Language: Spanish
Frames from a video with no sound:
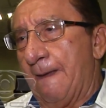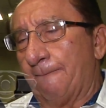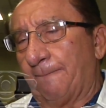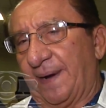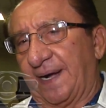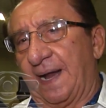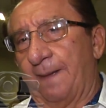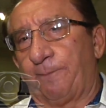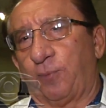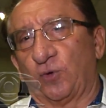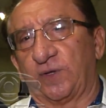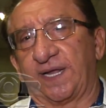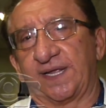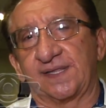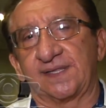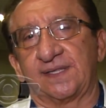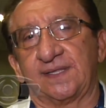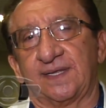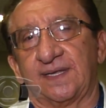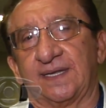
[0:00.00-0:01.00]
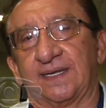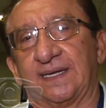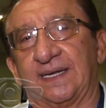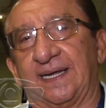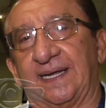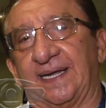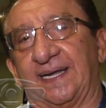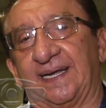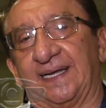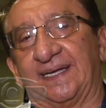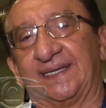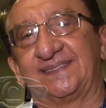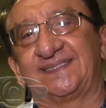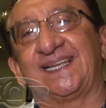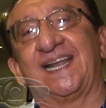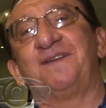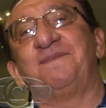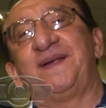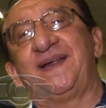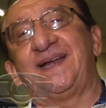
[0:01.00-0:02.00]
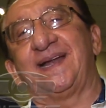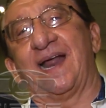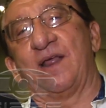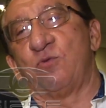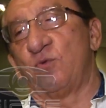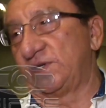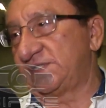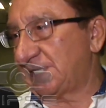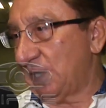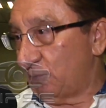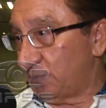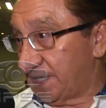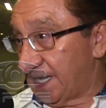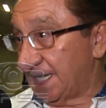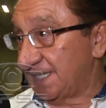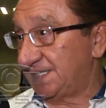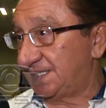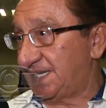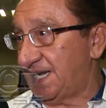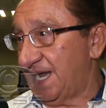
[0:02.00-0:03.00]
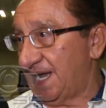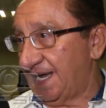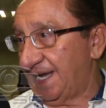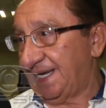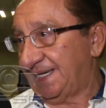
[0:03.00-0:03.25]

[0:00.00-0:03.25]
para poder eh, servir a nuestra audiencia.